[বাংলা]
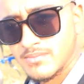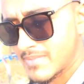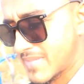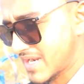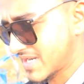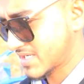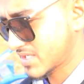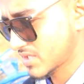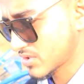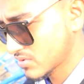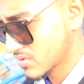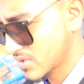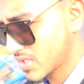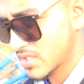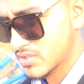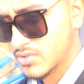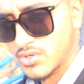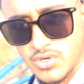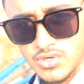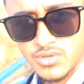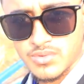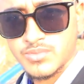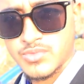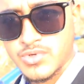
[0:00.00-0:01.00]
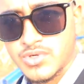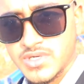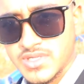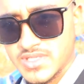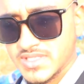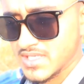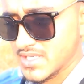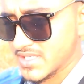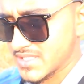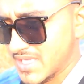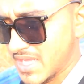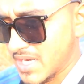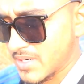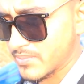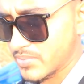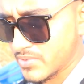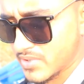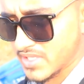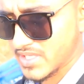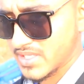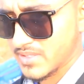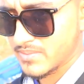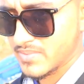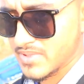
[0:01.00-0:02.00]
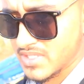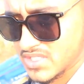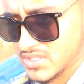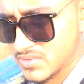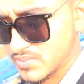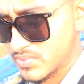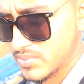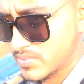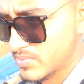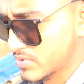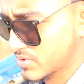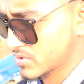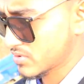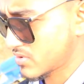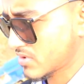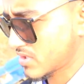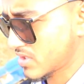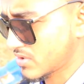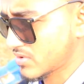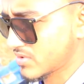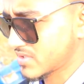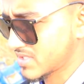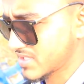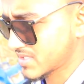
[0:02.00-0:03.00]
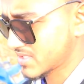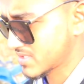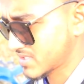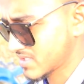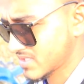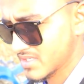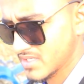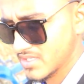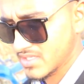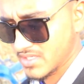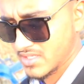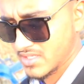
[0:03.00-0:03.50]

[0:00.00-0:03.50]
মাটিগুলা নরম করেছে তারপরে এই বীজ বপন করা হইতেছে